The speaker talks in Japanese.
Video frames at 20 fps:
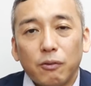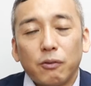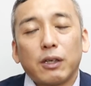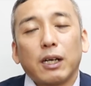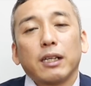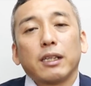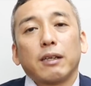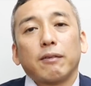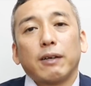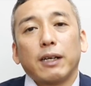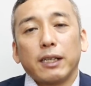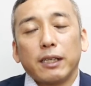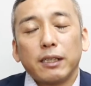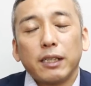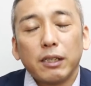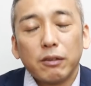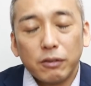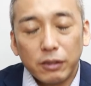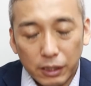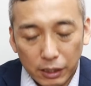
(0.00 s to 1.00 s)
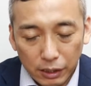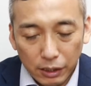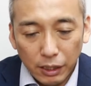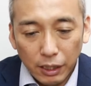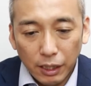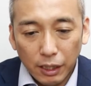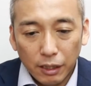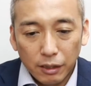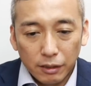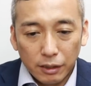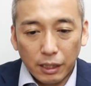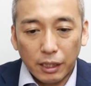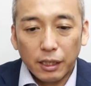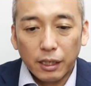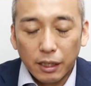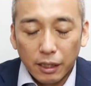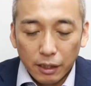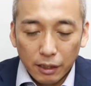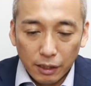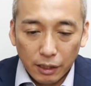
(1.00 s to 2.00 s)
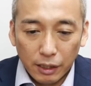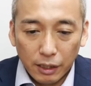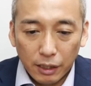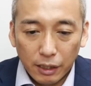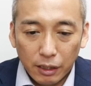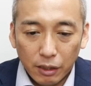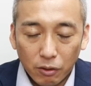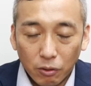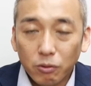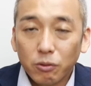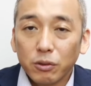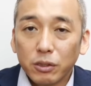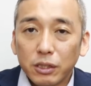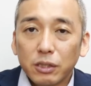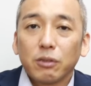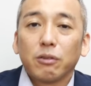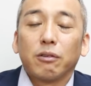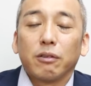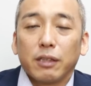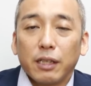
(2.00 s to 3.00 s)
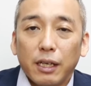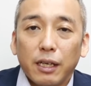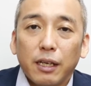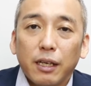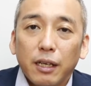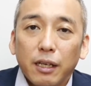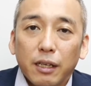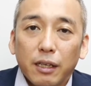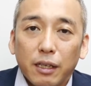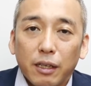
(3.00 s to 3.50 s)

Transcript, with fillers: お金はエネルギーで、えー、本当にそうで、